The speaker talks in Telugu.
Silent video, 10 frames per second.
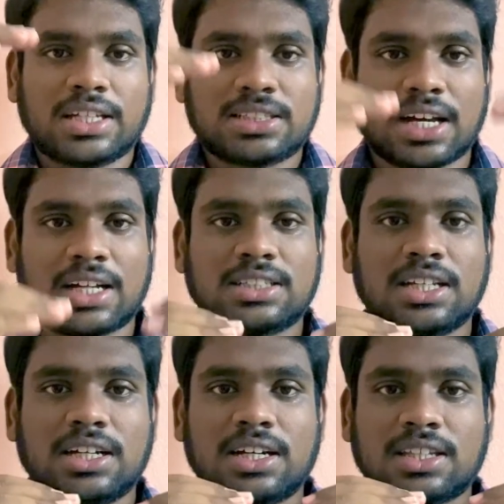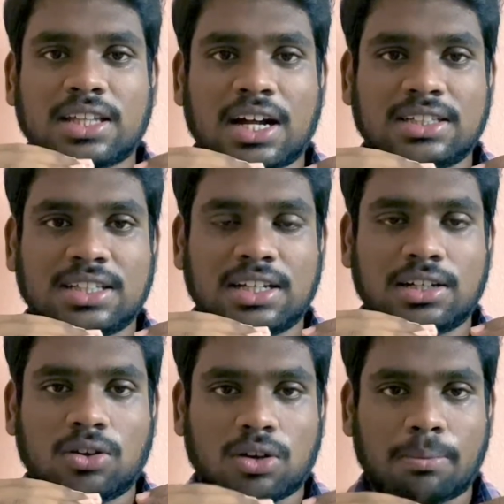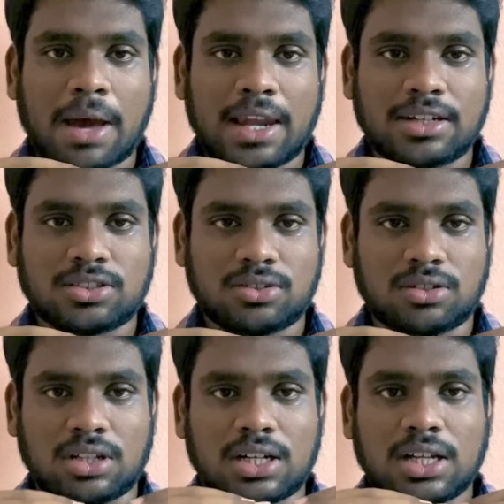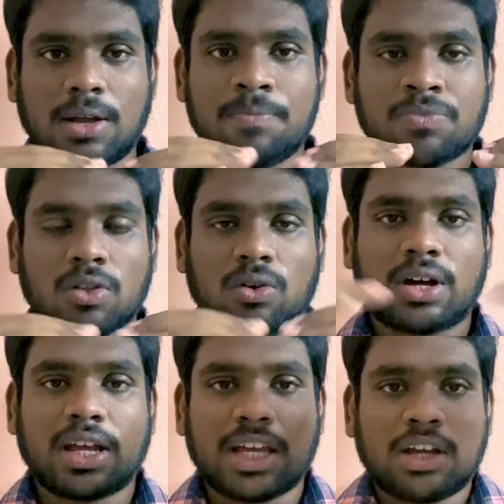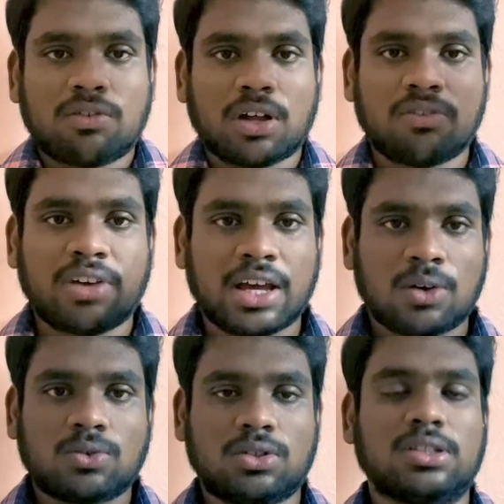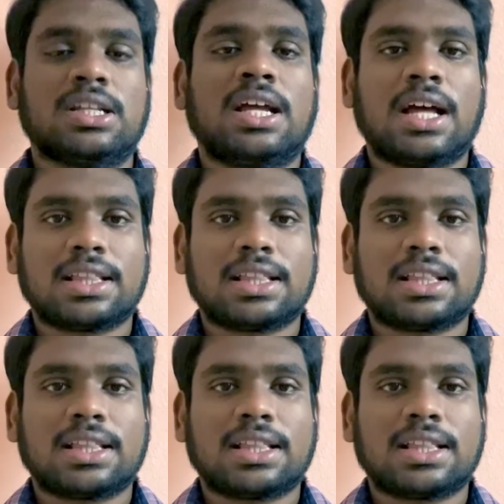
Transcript: సెకండ్ సిలిండర్ థర్డ్ సిలిండర్ ఒక బ్యాలెన్స్ ఉంటుంది అంటే ఒక ఈక్వల్ వే ఉంటుంది